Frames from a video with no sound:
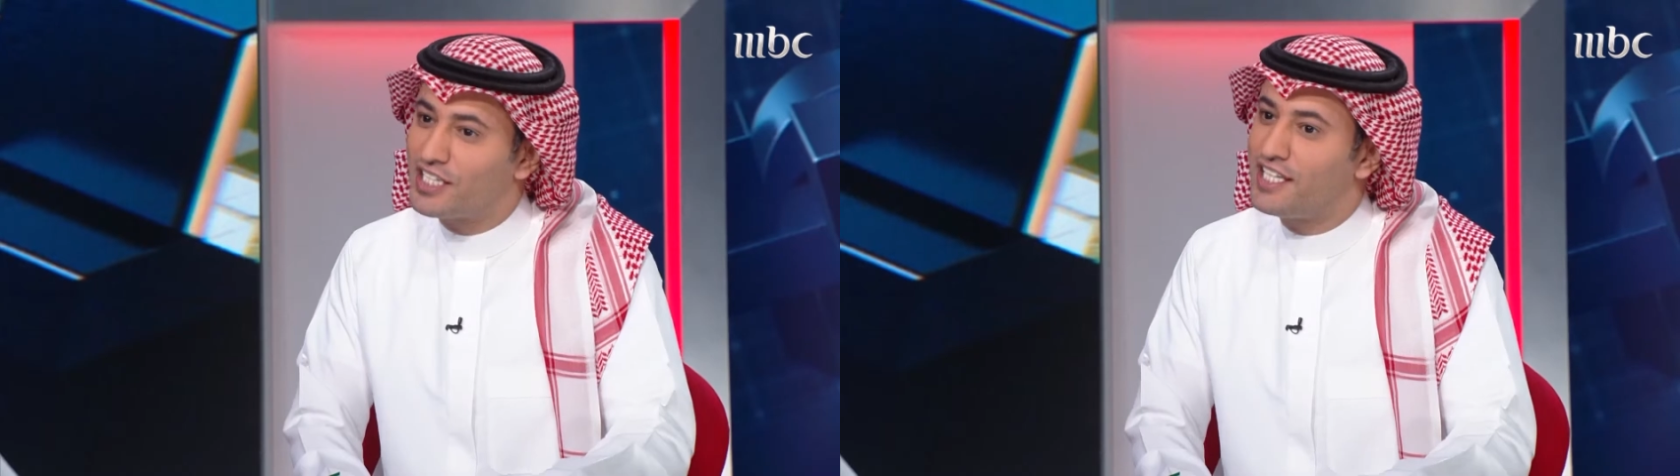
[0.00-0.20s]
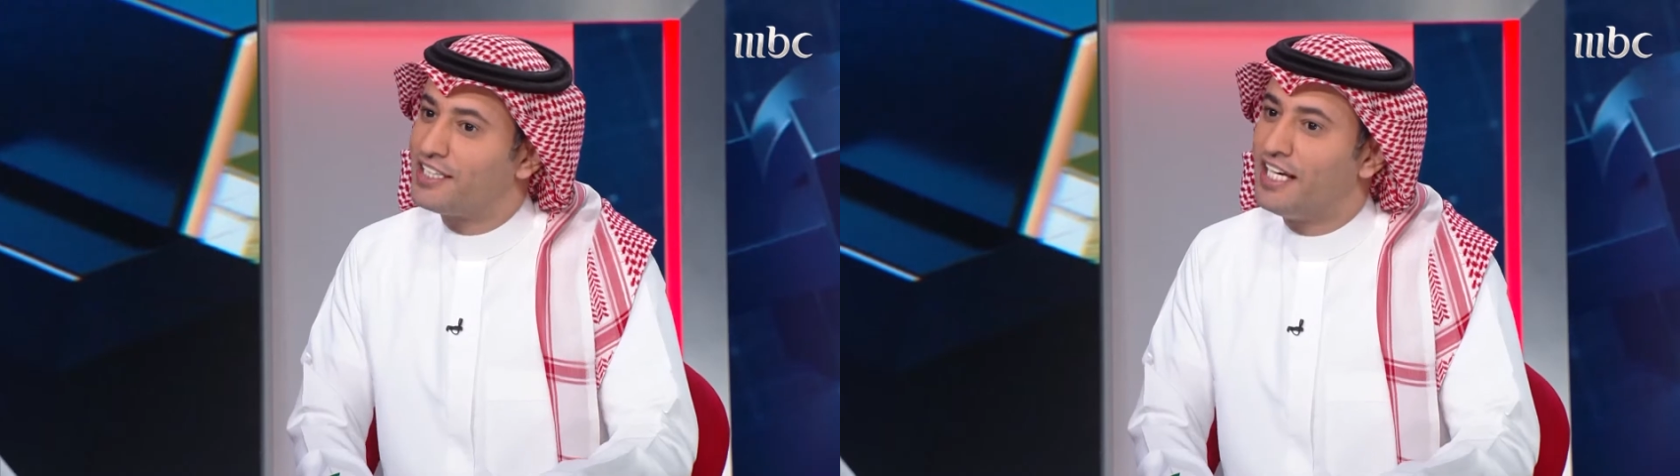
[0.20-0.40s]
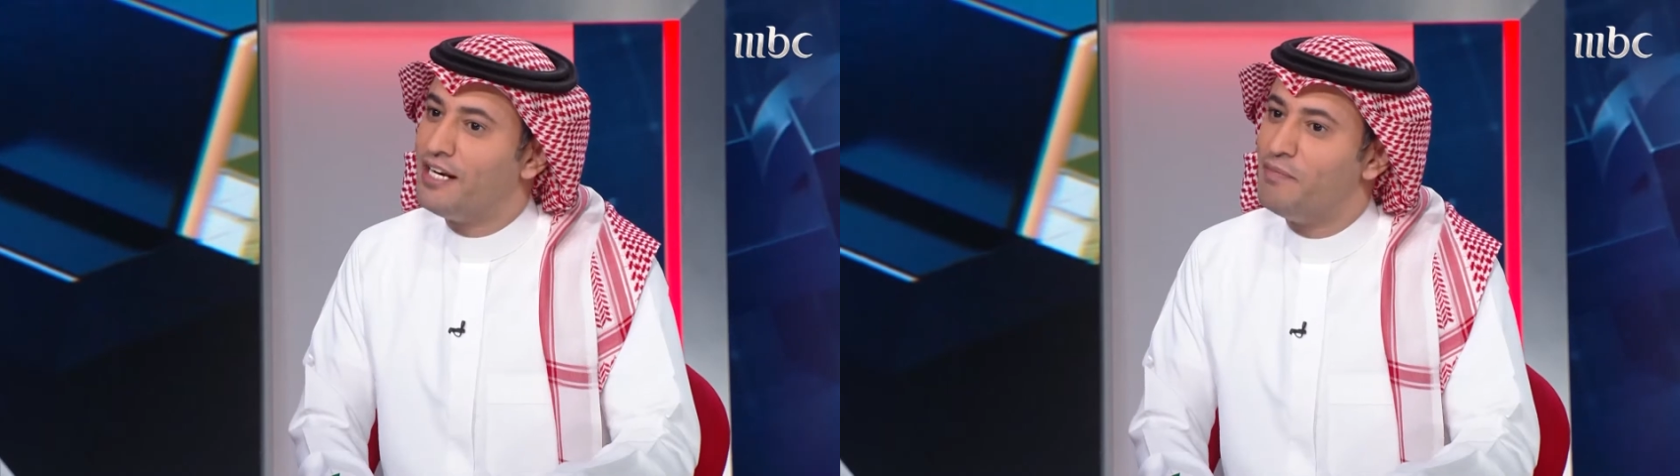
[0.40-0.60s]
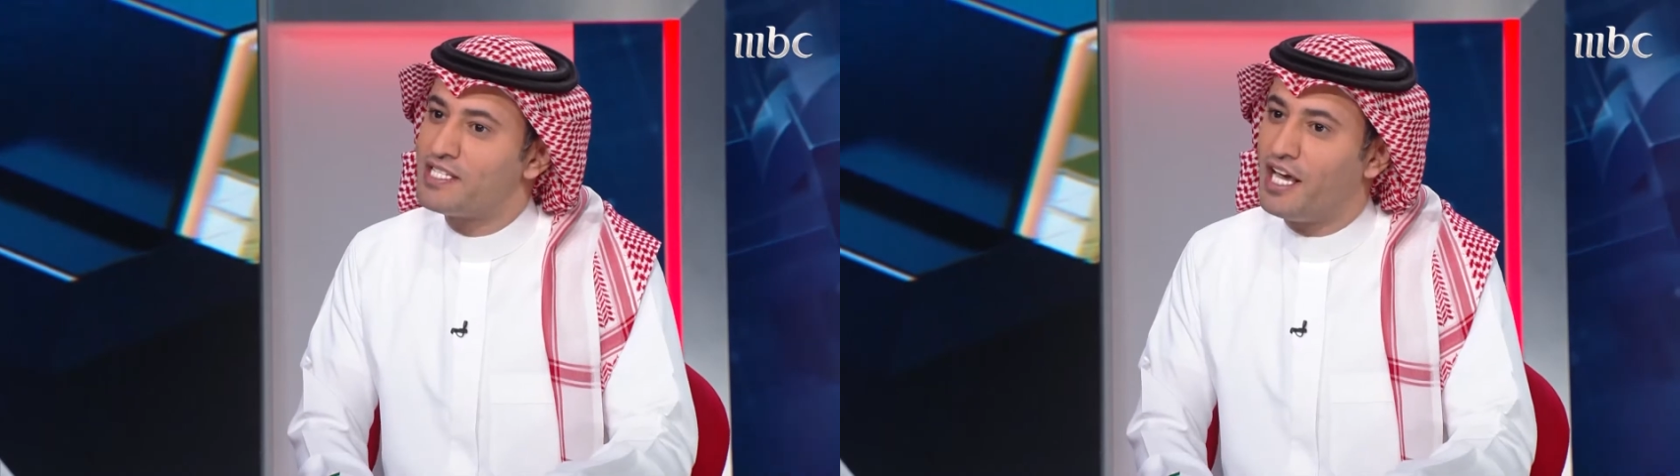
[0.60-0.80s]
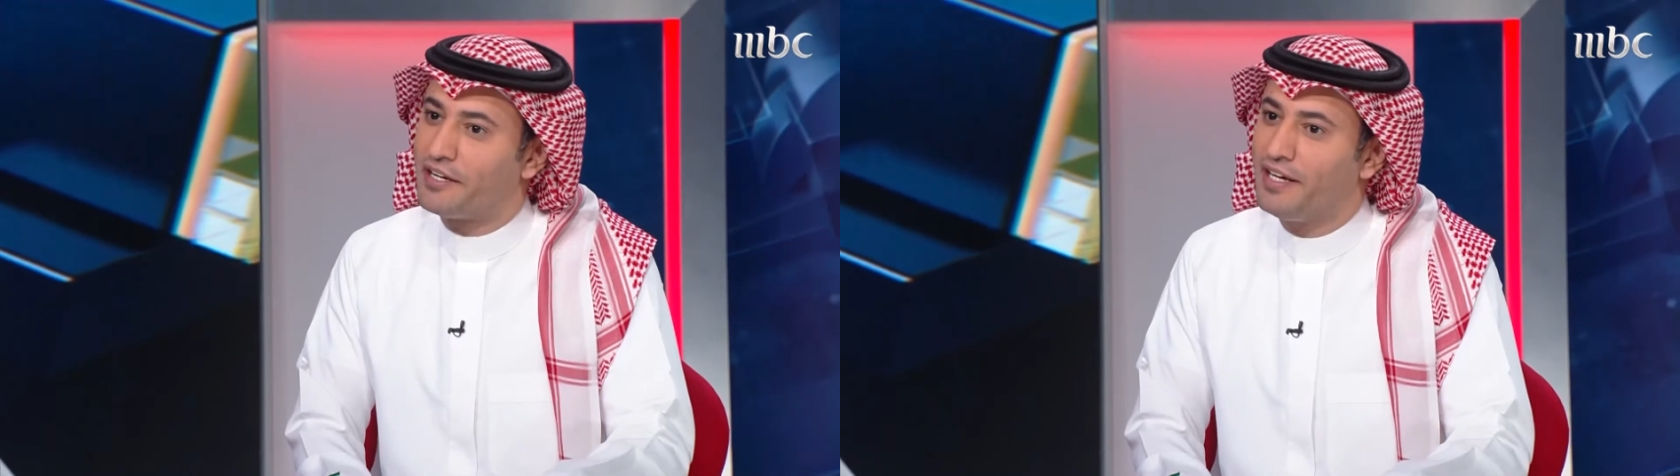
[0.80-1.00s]
اخترت هذا
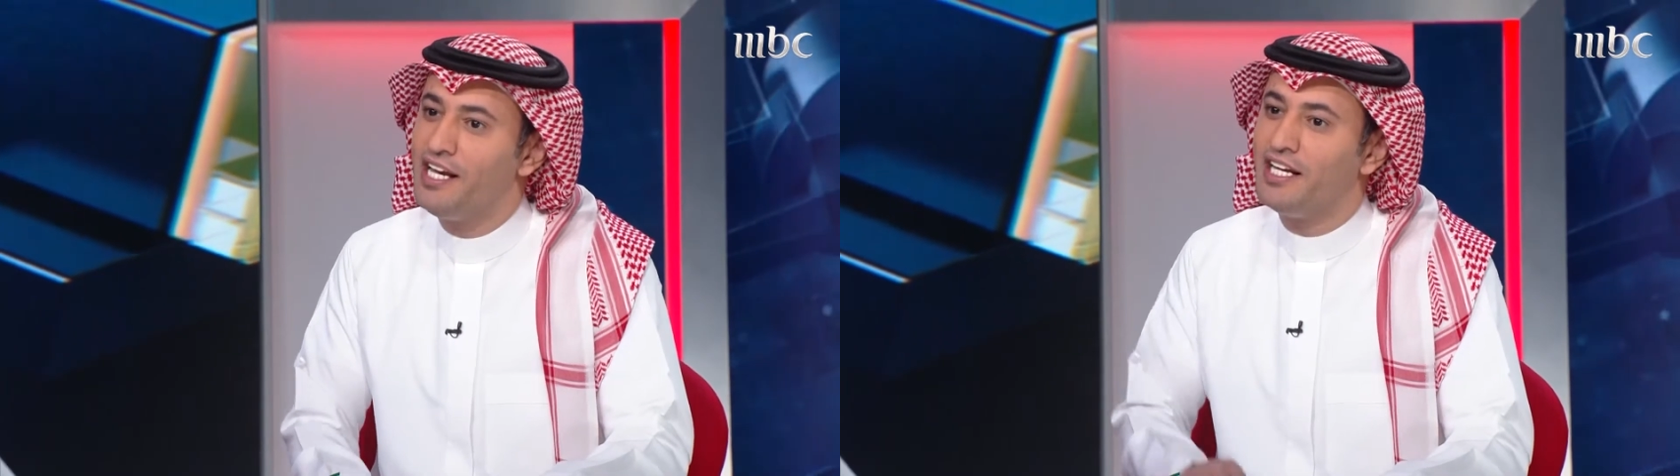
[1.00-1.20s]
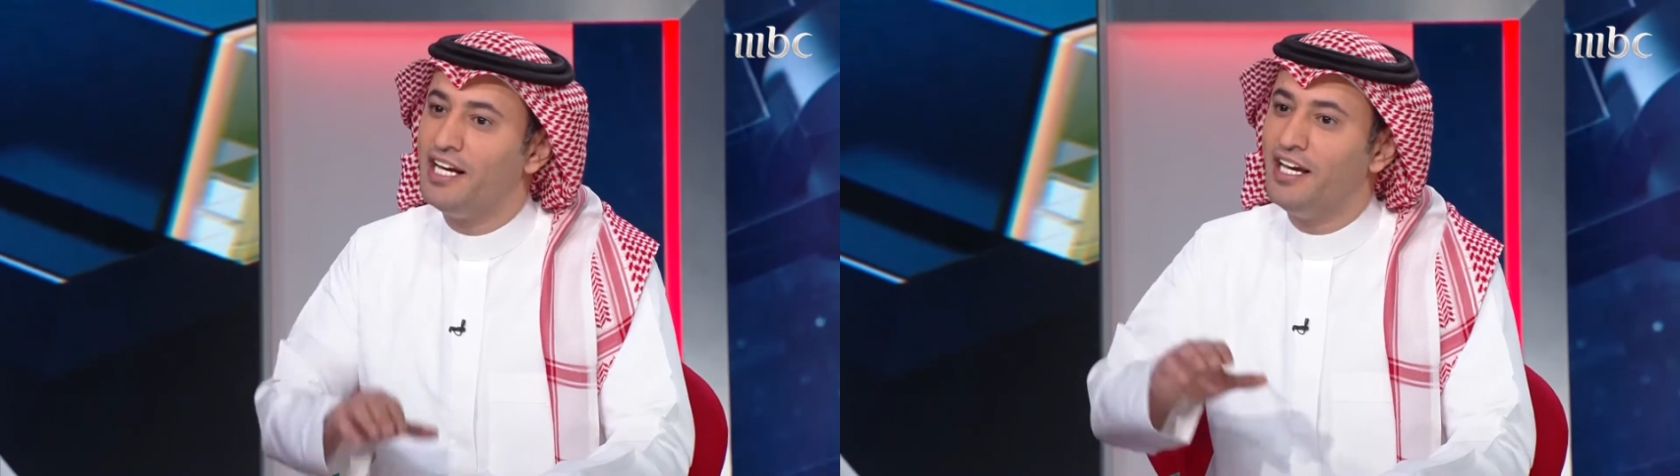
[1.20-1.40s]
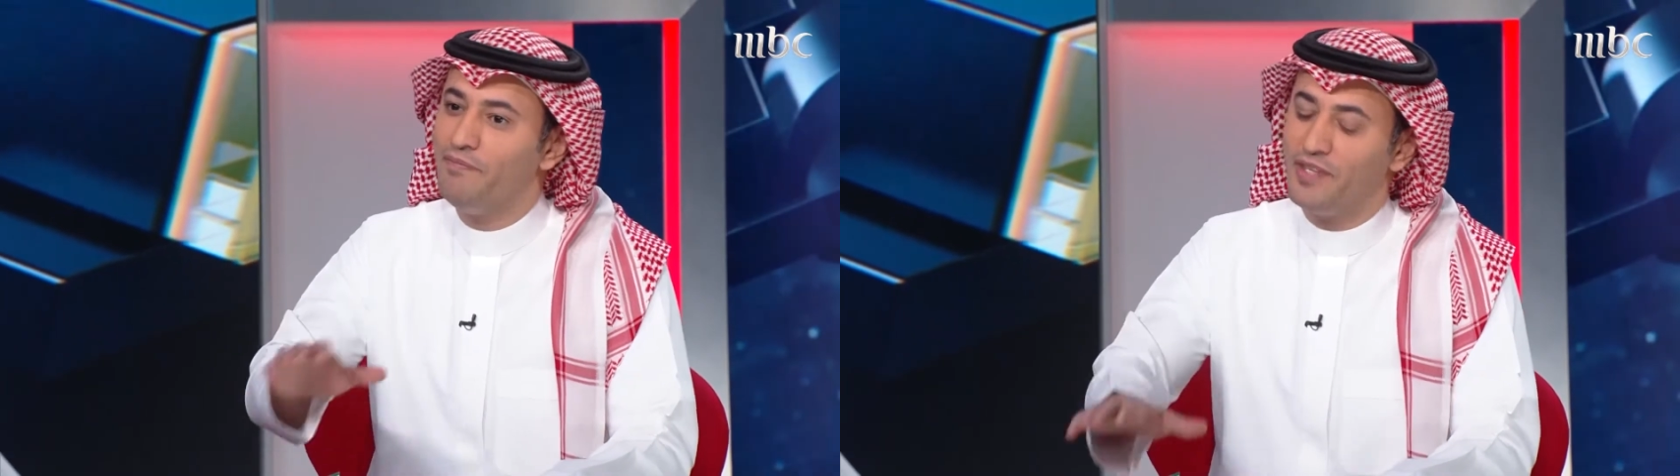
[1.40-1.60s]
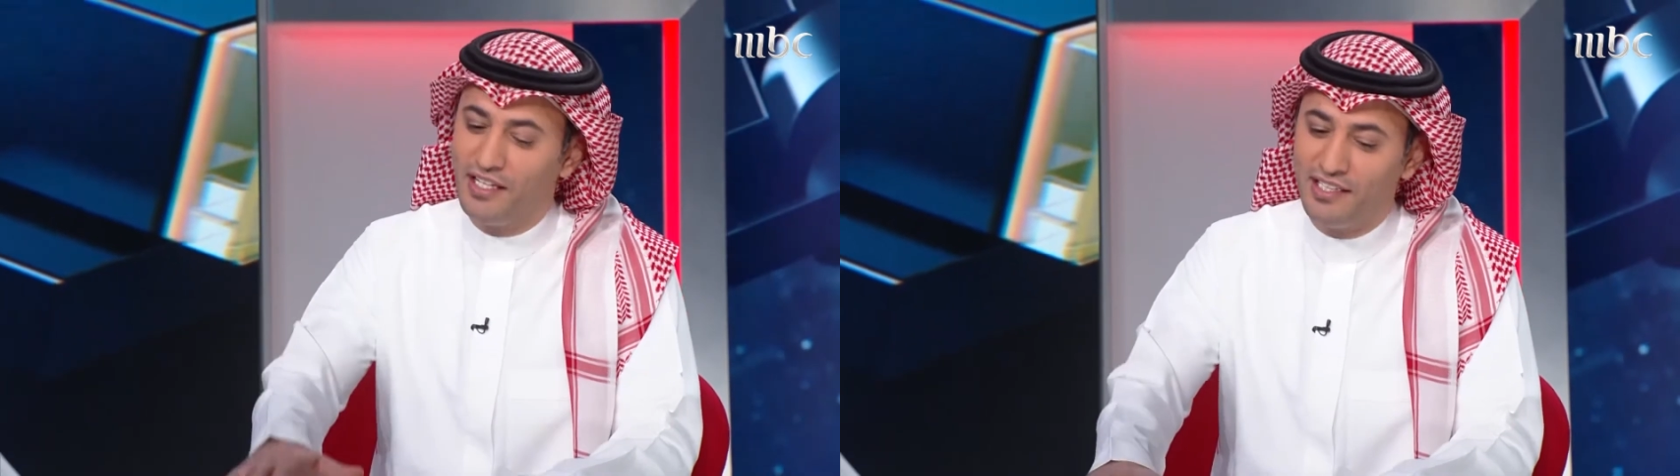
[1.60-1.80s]
المسار؟ خلينا